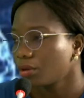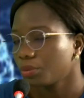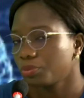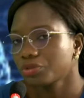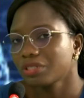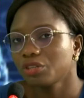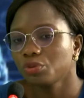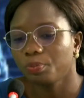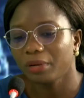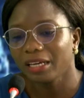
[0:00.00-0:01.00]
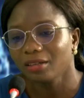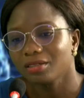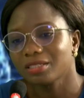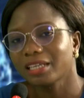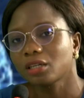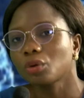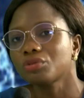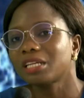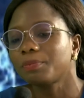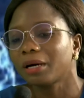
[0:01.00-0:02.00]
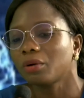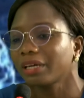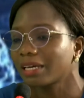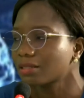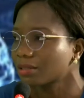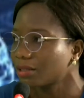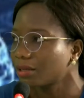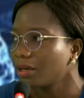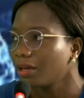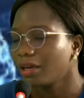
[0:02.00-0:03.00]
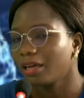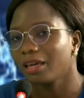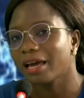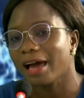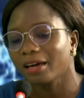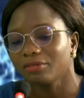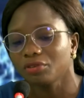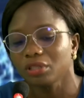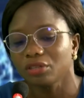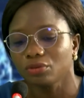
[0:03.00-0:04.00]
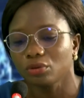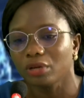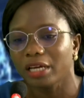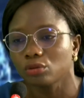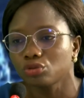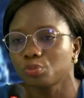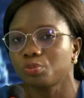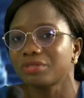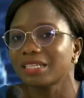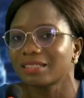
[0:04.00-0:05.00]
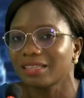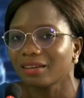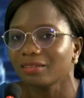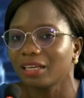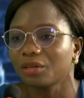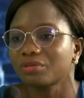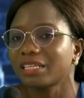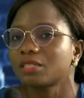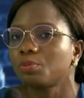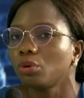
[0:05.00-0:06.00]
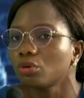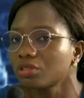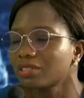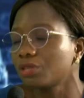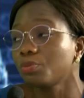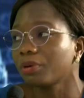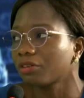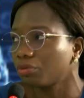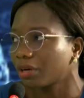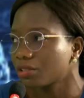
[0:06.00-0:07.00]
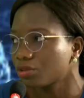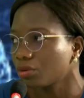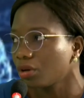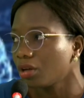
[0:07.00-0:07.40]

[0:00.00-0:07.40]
Puisque c'est une plaie, ça creuse la paroi gastrique. Et arriver au niveau de la couche plus externe et que ça explose, c'est une perforation.